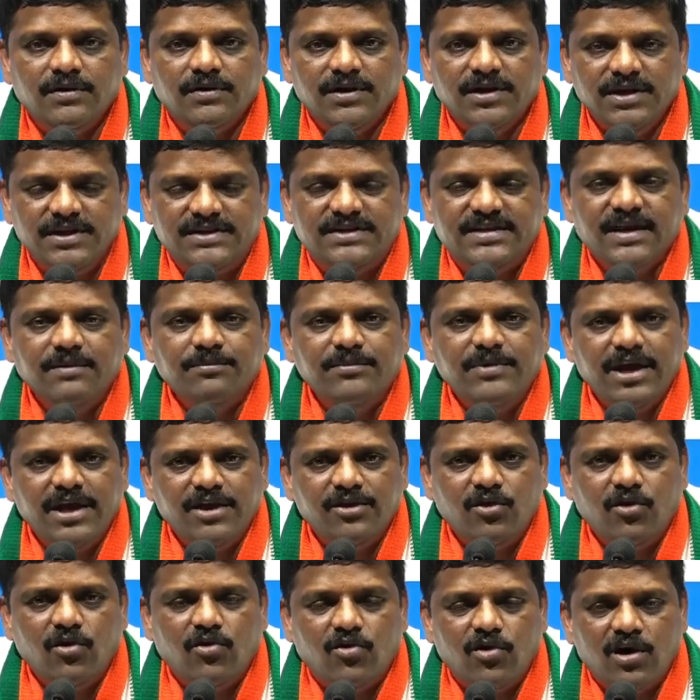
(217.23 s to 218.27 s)
నిత్యం
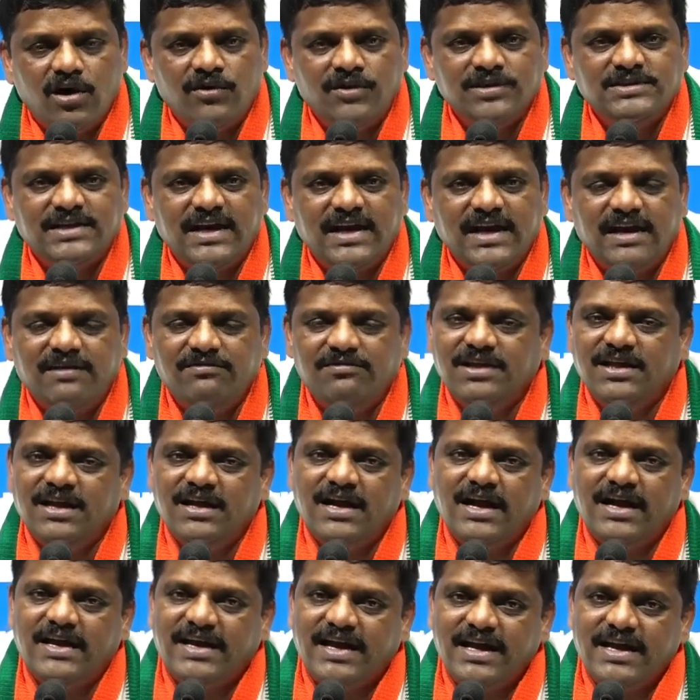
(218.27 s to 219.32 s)
ఏదో గొడవ జరిగే
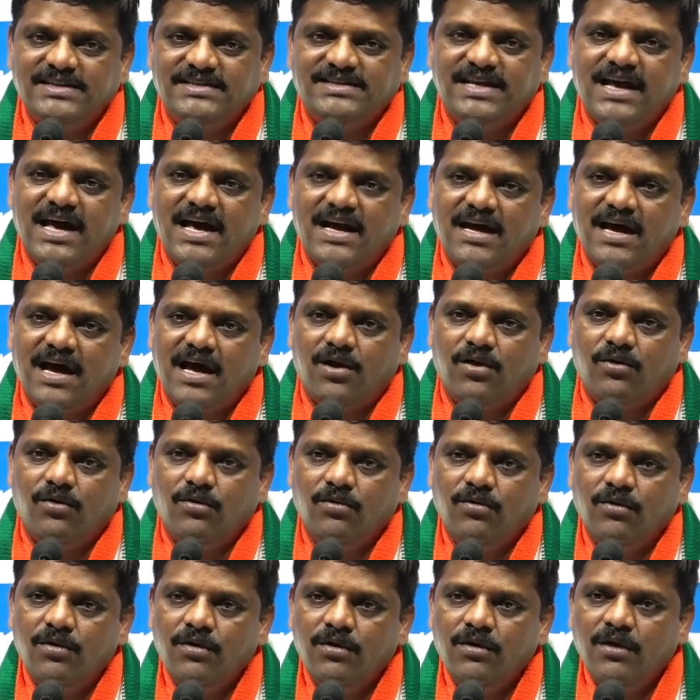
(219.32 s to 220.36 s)
విధంగా కేసీఆర్ గారు
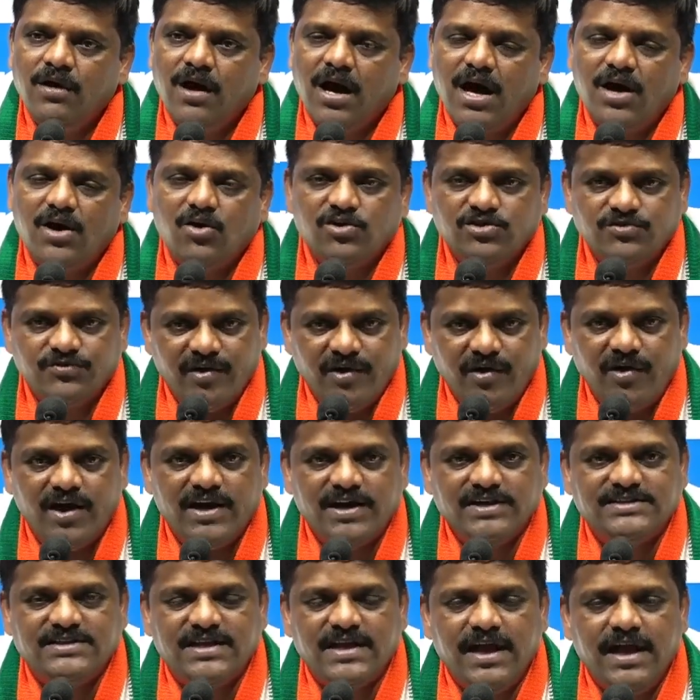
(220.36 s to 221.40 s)
ఆ రోజు
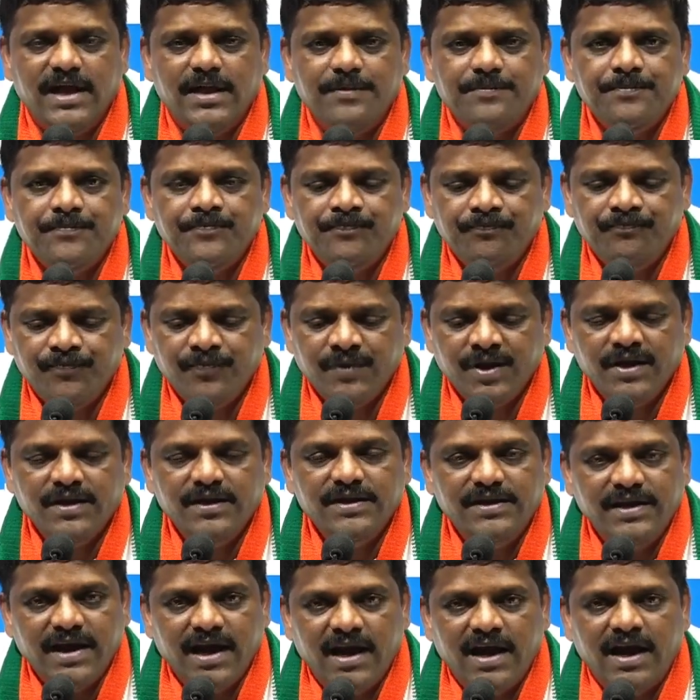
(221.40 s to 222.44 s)
వ్యవహరిస్తే
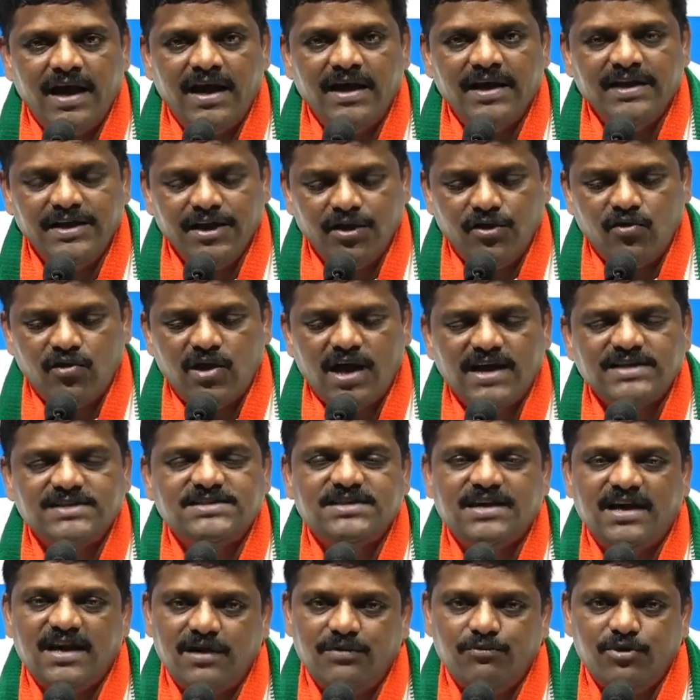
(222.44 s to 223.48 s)
ఇవాళ ఇరు
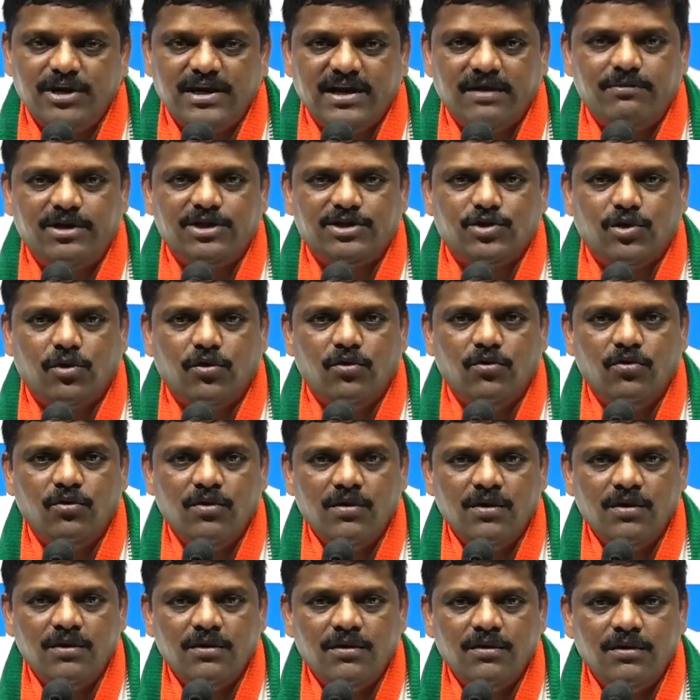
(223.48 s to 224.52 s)
రాష్ట్రాల ముఖ్యమంత్రులు
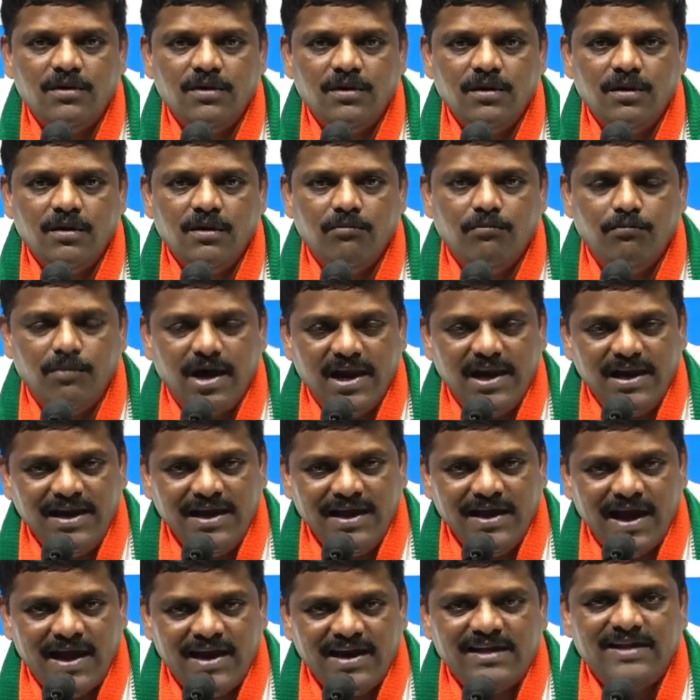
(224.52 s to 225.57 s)

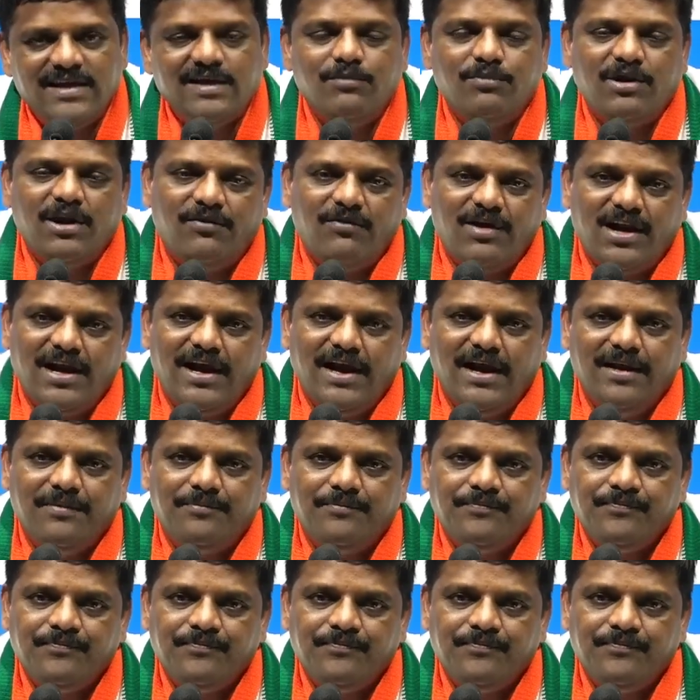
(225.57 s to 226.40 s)
మళ్లీ అన్నదమ్ముల వలె